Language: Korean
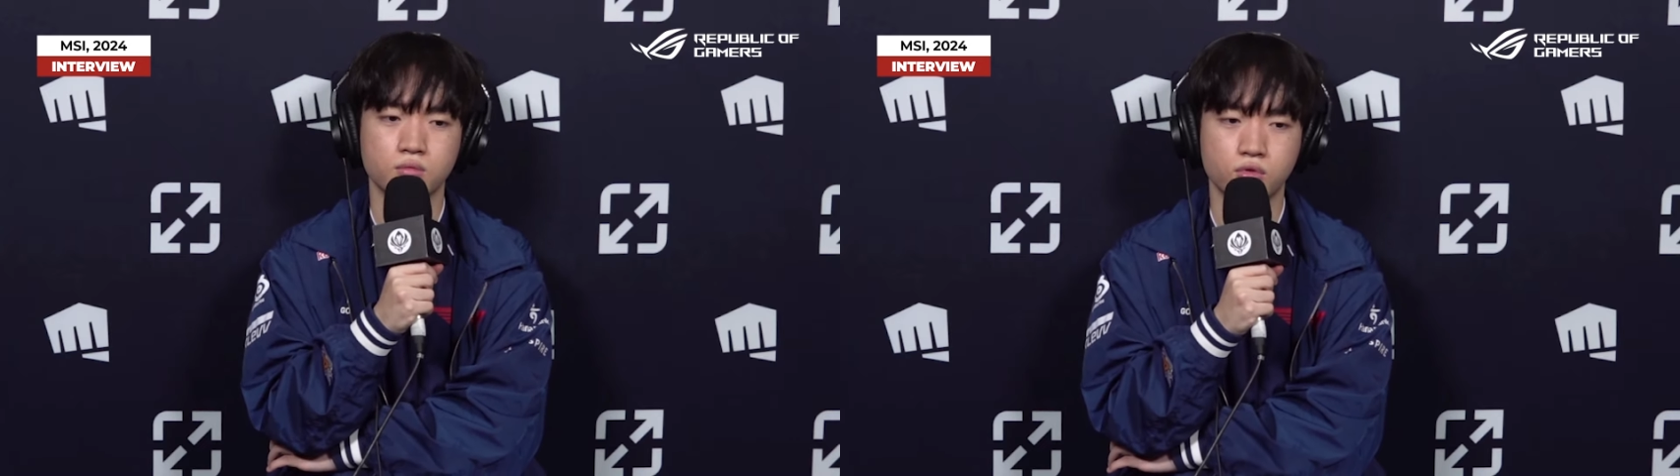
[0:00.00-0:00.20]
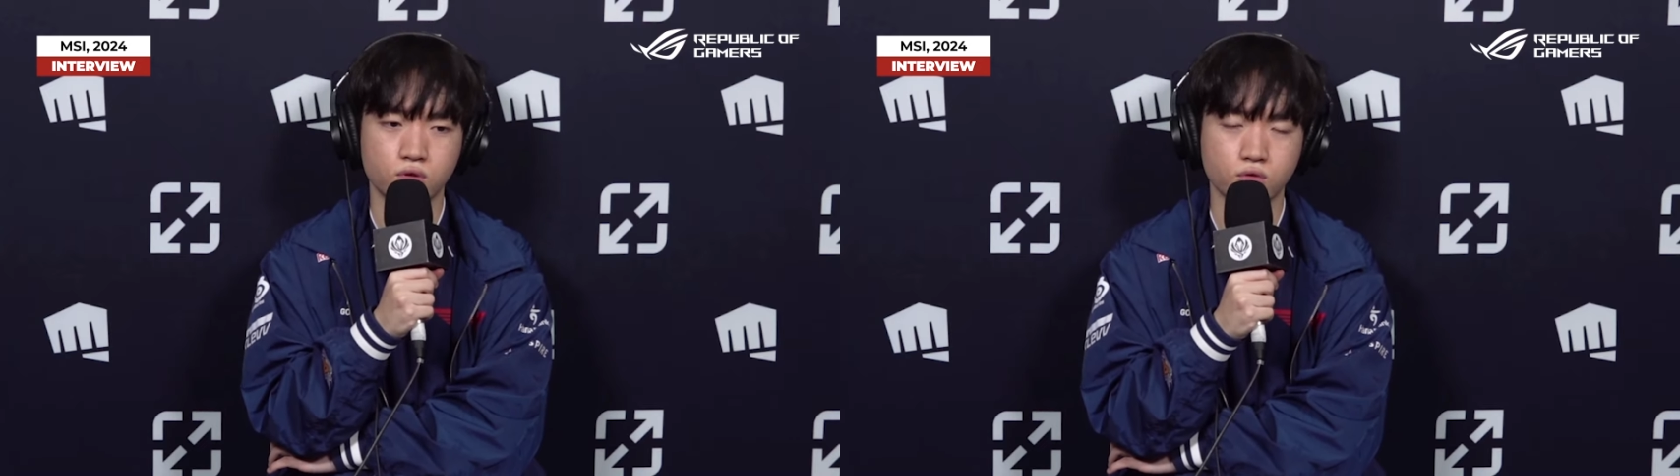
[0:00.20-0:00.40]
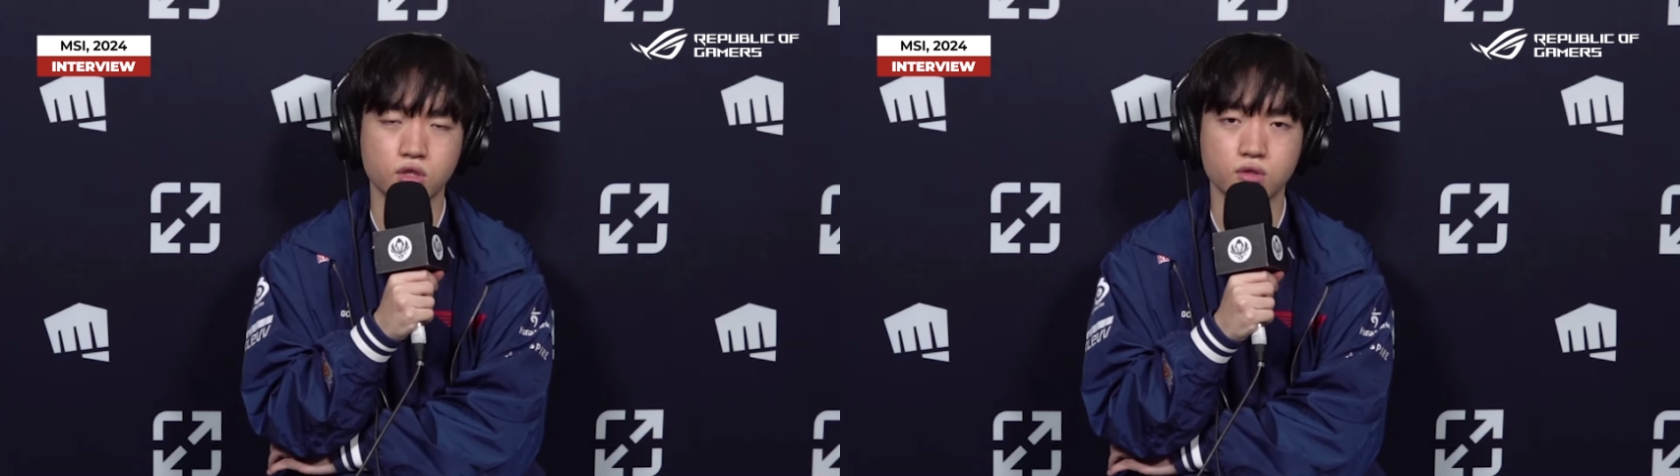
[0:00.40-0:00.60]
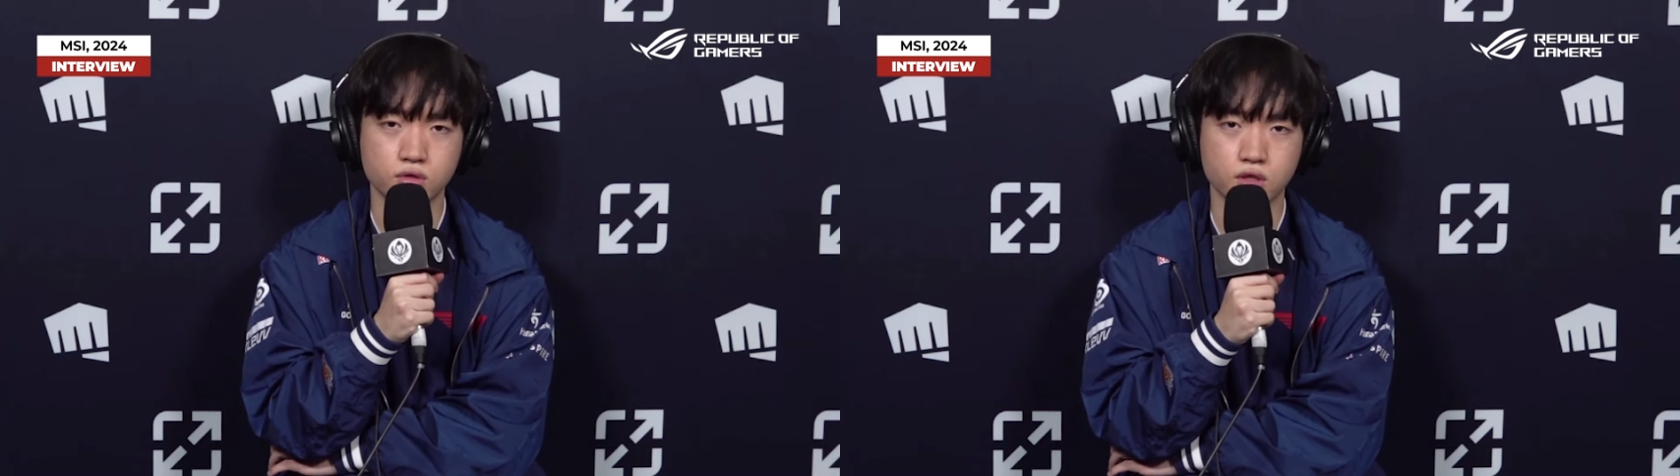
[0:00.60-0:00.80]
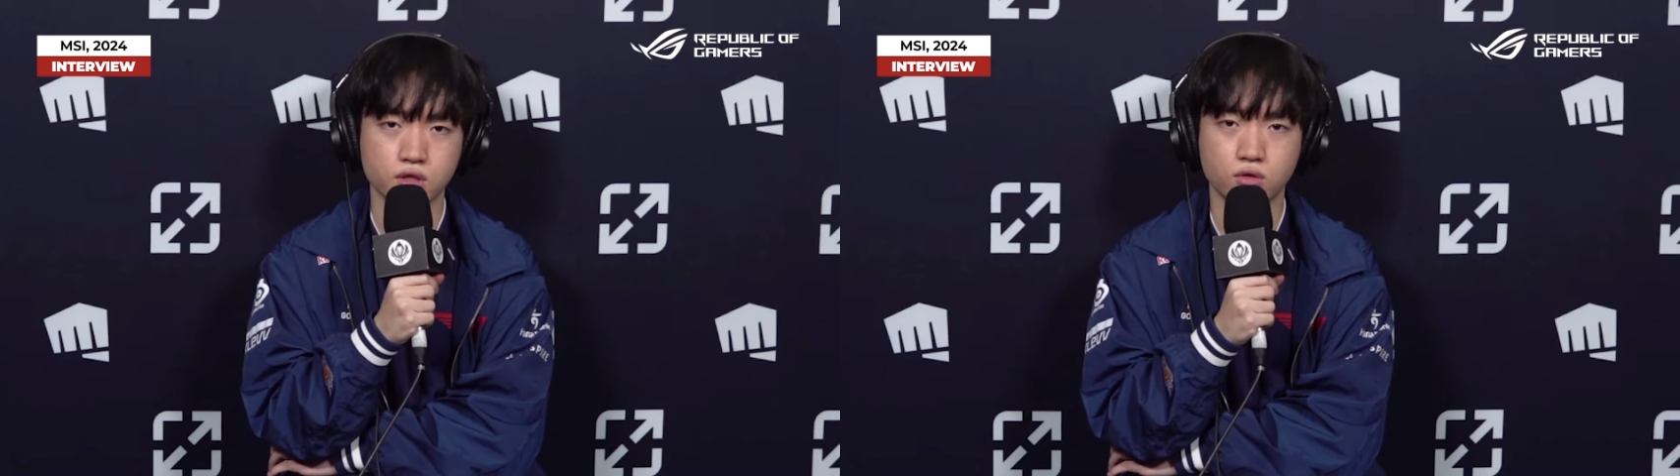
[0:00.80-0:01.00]
보이려고
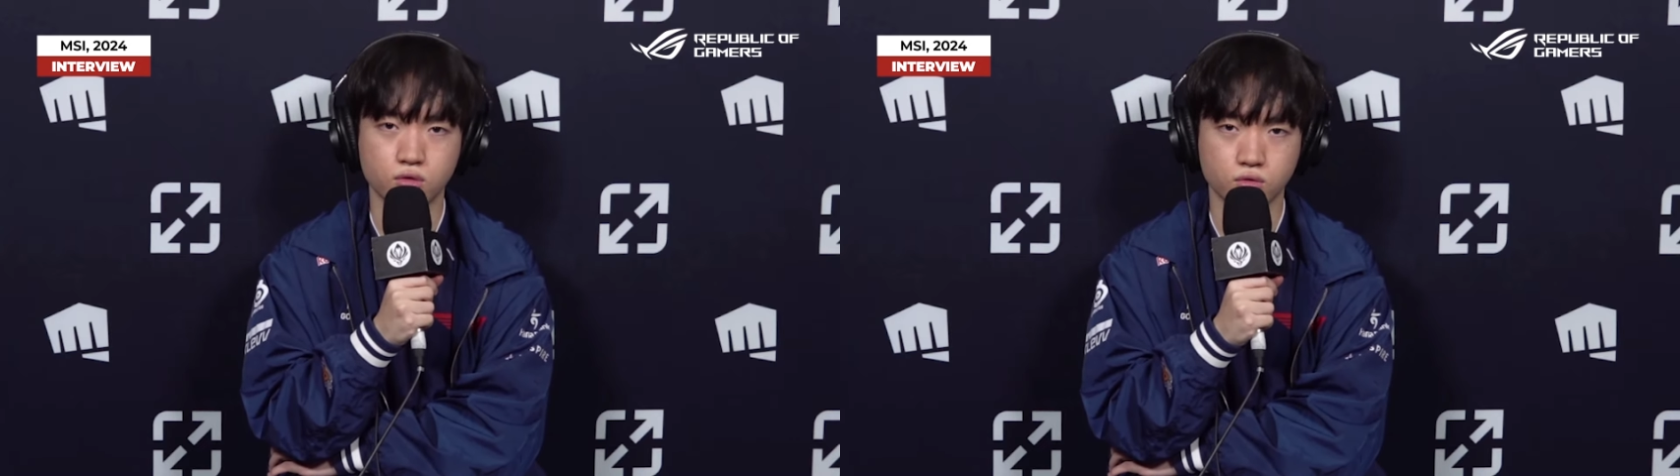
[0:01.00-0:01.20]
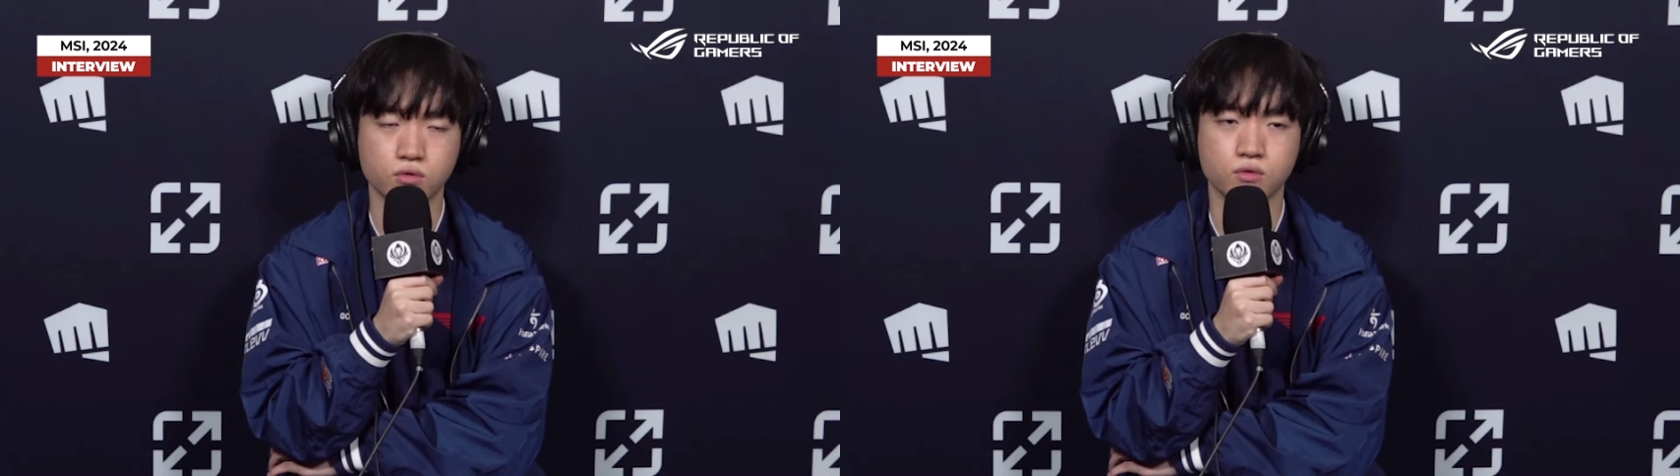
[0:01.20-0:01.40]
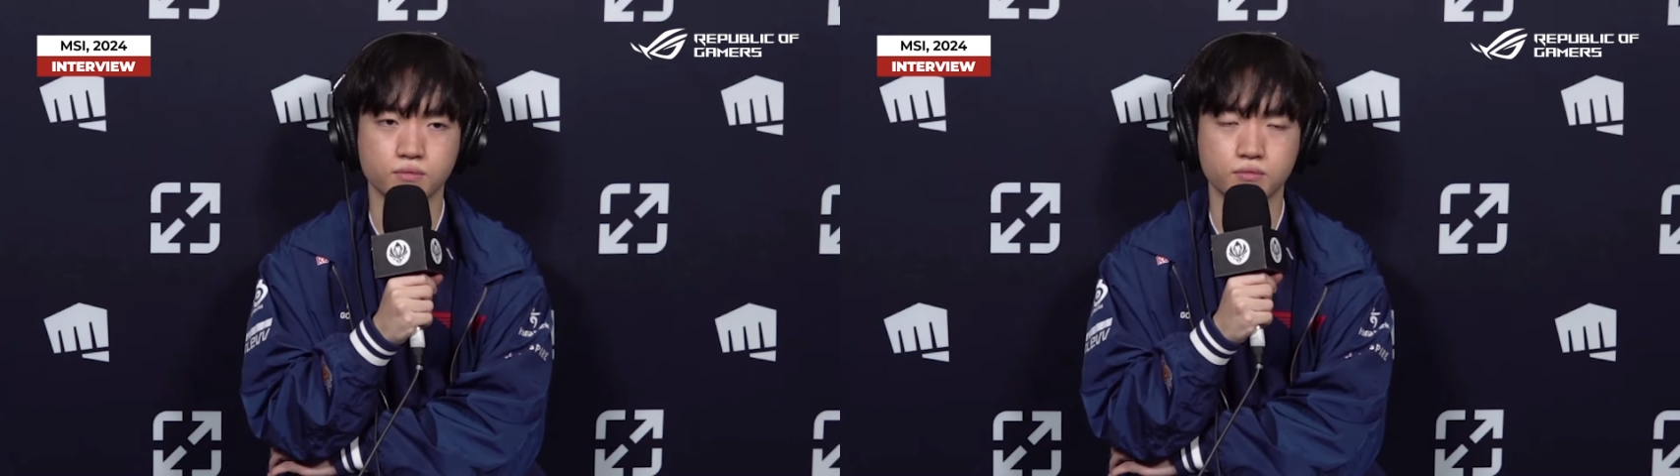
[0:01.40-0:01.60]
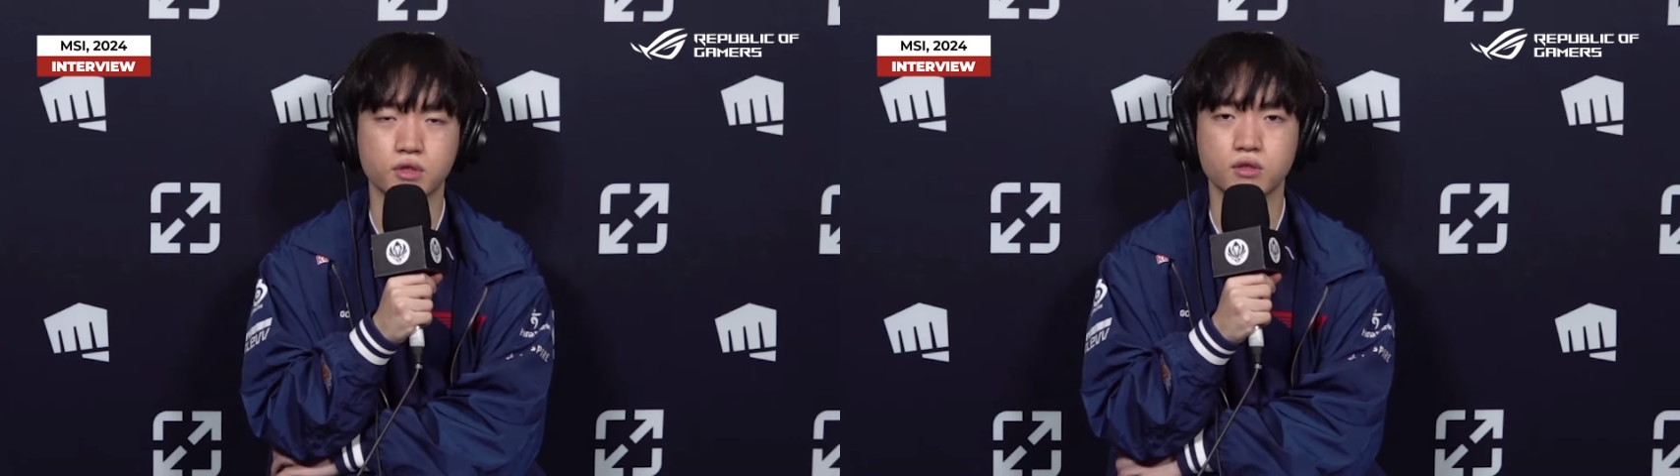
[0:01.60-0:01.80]
최선을 다할 거고,